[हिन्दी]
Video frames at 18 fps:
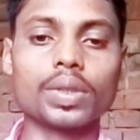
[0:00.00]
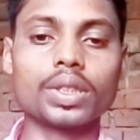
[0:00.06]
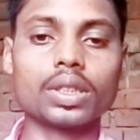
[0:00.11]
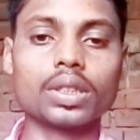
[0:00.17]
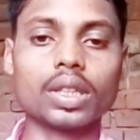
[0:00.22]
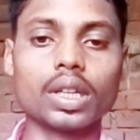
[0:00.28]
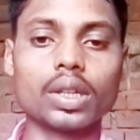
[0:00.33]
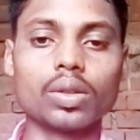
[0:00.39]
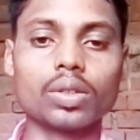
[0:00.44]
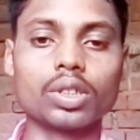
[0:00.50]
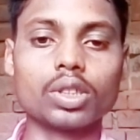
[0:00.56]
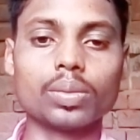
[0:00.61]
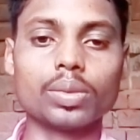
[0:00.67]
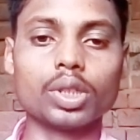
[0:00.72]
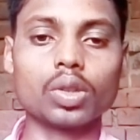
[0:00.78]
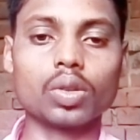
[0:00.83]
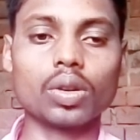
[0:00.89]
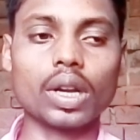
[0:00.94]
आई होगी तो वीडियो को
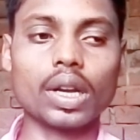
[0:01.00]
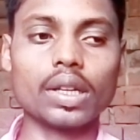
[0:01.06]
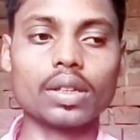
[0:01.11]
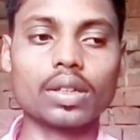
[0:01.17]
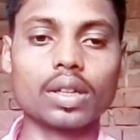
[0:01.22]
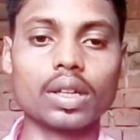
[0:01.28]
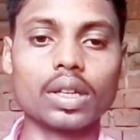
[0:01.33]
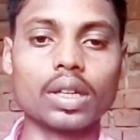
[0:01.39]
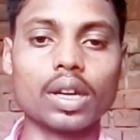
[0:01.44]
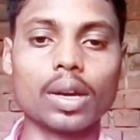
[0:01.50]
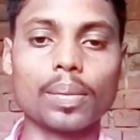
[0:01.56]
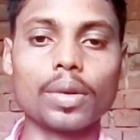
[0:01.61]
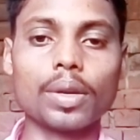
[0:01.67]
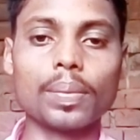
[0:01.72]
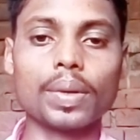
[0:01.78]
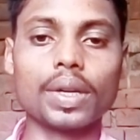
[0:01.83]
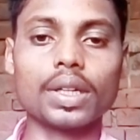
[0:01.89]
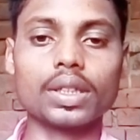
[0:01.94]
लाइक करें अपने
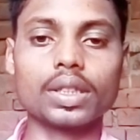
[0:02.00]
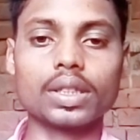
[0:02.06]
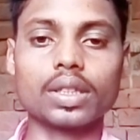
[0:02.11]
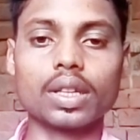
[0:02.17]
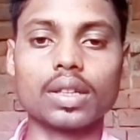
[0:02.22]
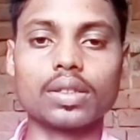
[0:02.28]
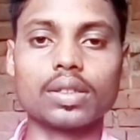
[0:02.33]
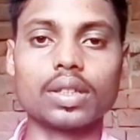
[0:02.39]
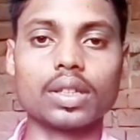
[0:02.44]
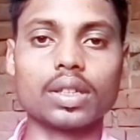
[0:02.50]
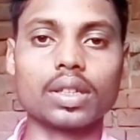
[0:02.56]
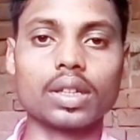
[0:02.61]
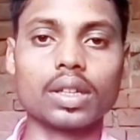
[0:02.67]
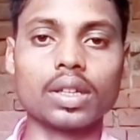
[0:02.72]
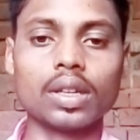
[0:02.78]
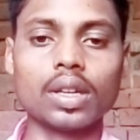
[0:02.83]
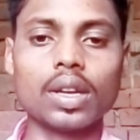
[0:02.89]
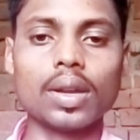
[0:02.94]
फ्रेंड के साथ शेयर करें
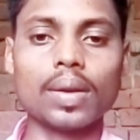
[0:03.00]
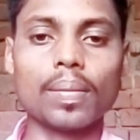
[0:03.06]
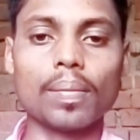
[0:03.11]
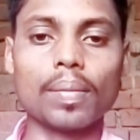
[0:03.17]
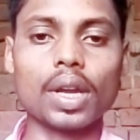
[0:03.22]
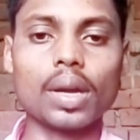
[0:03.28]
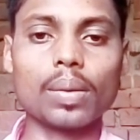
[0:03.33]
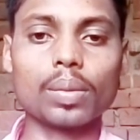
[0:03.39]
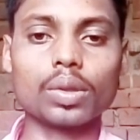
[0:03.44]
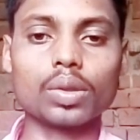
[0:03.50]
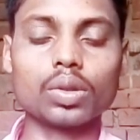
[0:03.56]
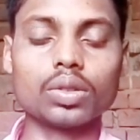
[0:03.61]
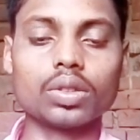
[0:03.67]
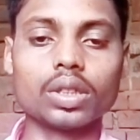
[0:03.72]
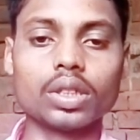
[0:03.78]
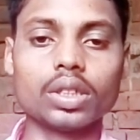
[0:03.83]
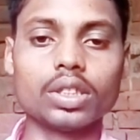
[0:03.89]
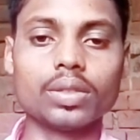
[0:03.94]
मैं आपका दोस्त
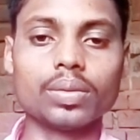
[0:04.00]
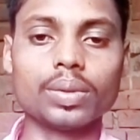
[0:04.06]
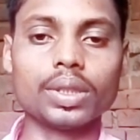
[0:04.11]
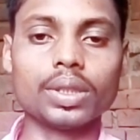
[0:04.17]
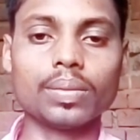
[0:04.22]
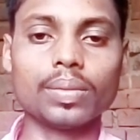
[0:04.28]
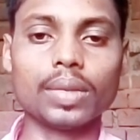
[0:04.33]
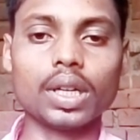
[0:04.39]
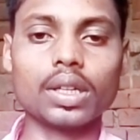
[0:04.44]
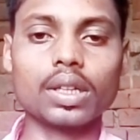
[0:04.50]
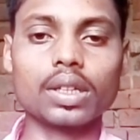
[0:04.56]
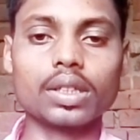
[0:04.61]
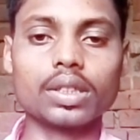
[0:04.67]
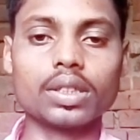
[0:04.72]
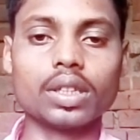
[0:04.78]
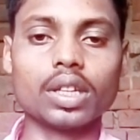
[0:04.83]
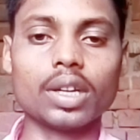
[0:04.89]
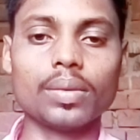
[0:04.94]
अनिश मिलेंगे किसी नए
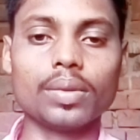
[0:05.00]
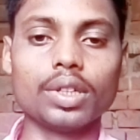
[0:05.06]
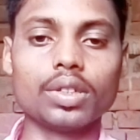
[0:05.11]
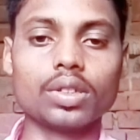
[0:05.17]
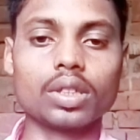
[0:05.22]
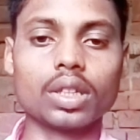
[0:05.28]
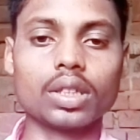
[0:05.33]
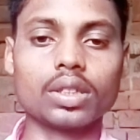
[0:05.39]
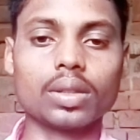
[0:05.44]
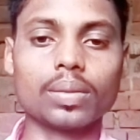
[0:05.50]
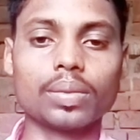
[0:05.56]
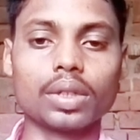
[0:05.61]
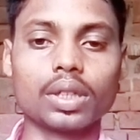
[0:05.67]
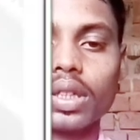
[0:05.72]
वीडियो के साथ तब तक के लिए